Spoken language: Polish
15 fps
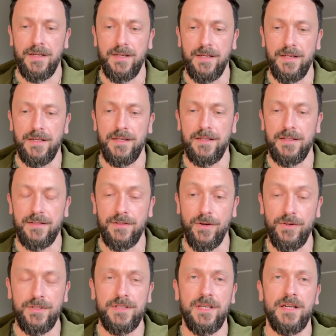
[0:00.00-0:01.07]
E,
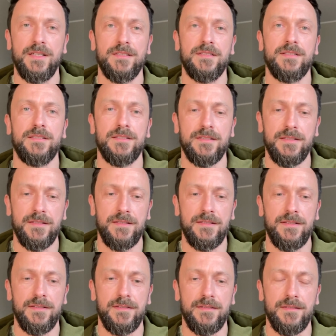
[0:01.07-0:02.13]
no i teraz
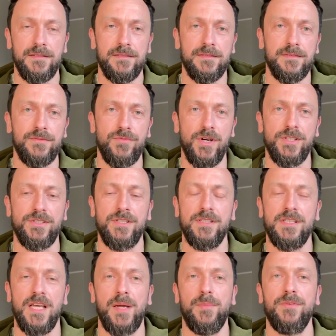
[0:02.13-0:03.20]
właśnie
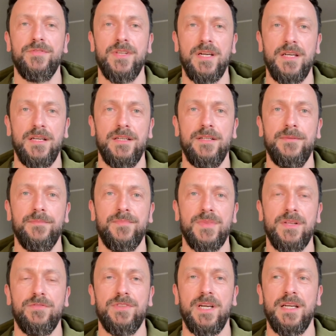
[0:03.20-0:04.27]
stajemy w takiej,
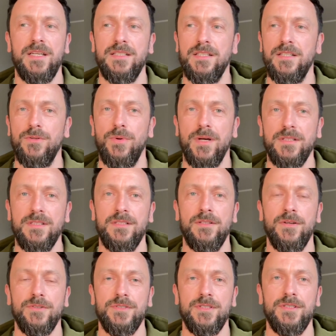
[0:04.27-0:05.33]
w takiej sytuacji
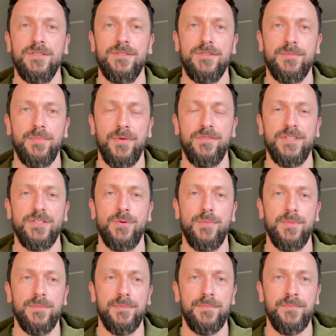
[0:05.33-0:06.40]
dosyć,
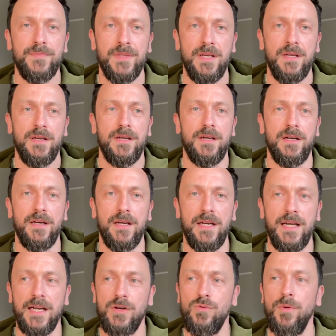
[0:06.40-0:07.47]
powiedziałbym,
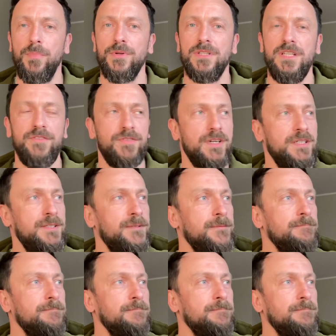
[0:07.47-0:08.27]
kłopotliwej.